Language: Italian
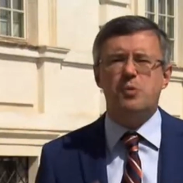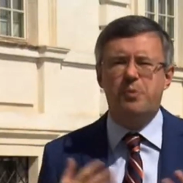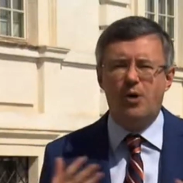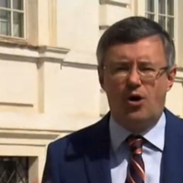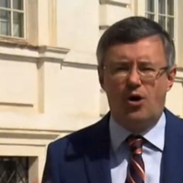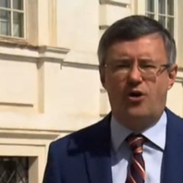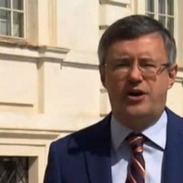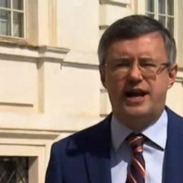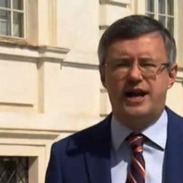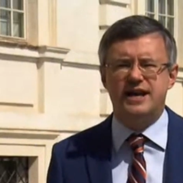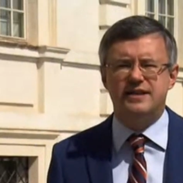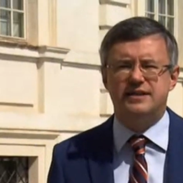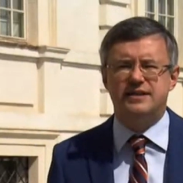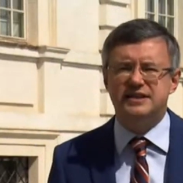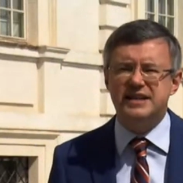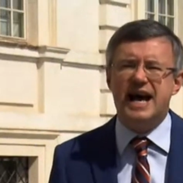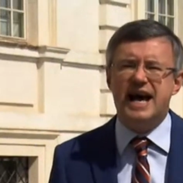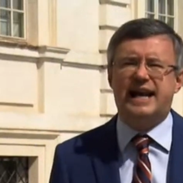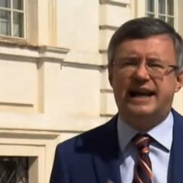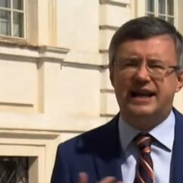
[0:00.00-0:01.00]
propone
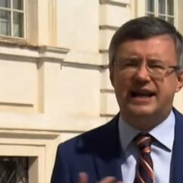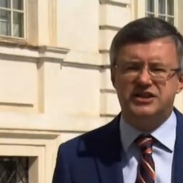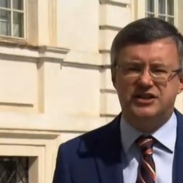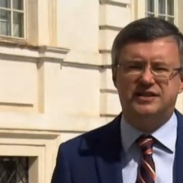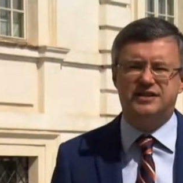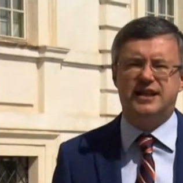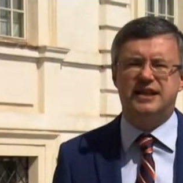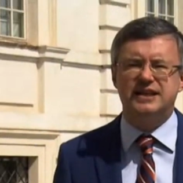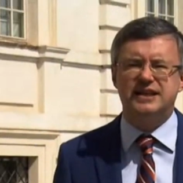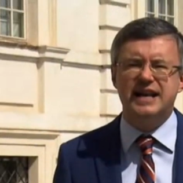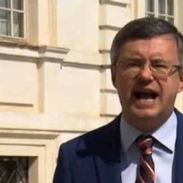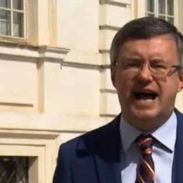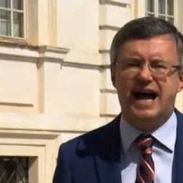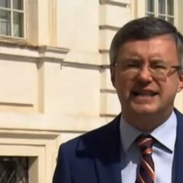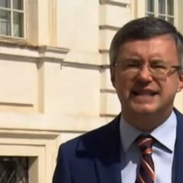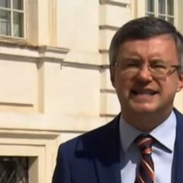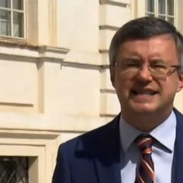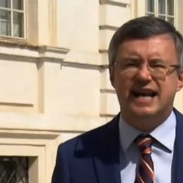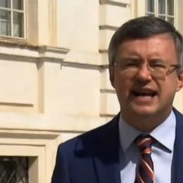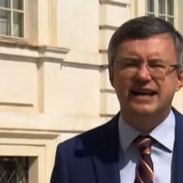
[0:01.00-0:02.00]
di dare la
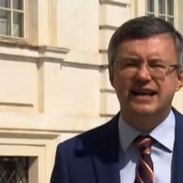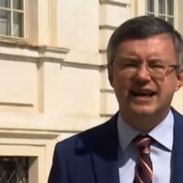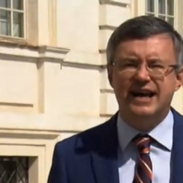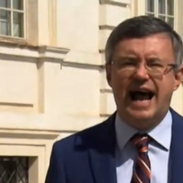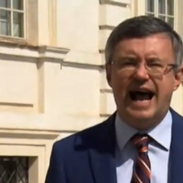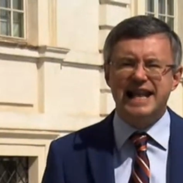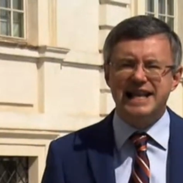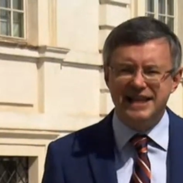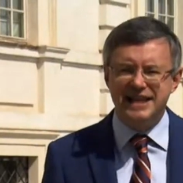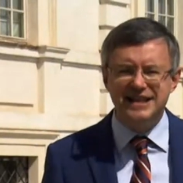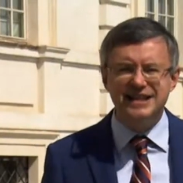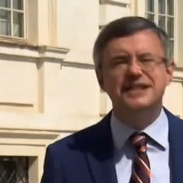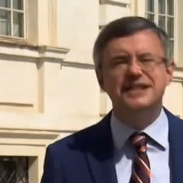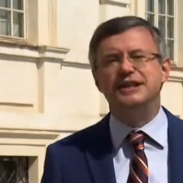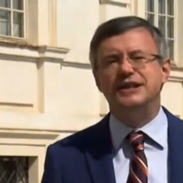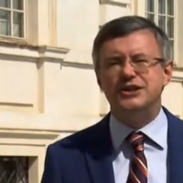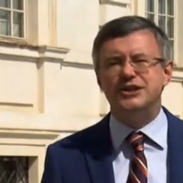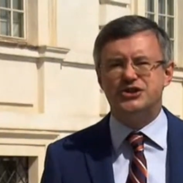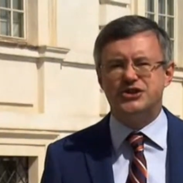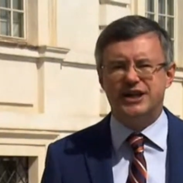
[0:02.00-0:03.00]
cittadinanza agli
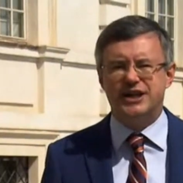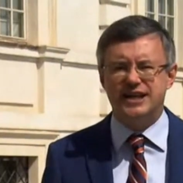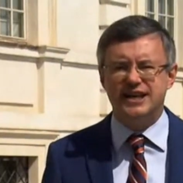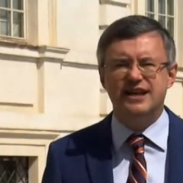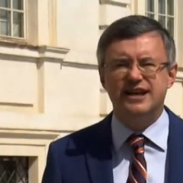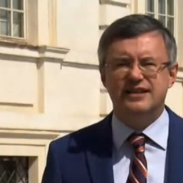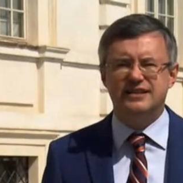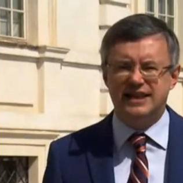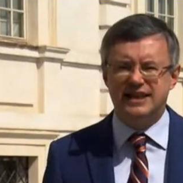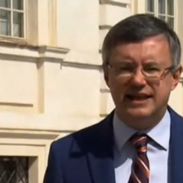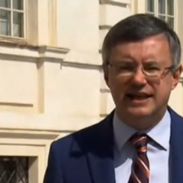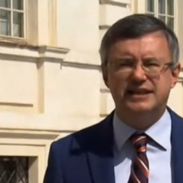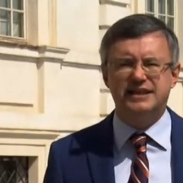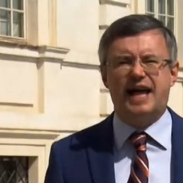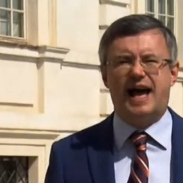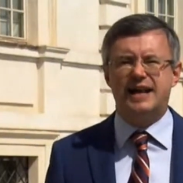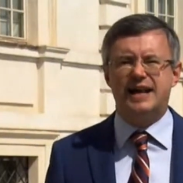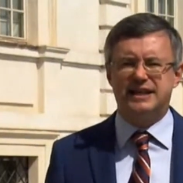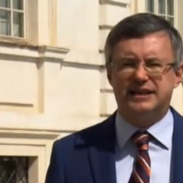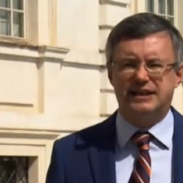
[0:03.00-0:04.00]
indigeni
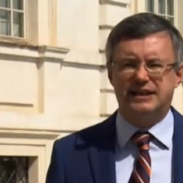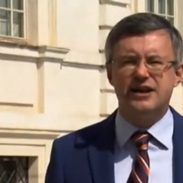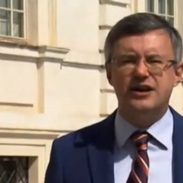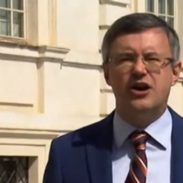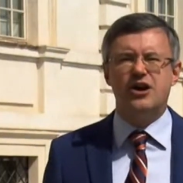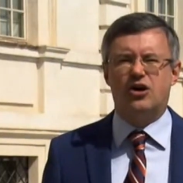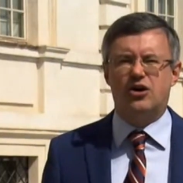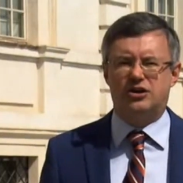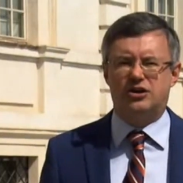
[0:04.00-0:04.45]
dell'Italia del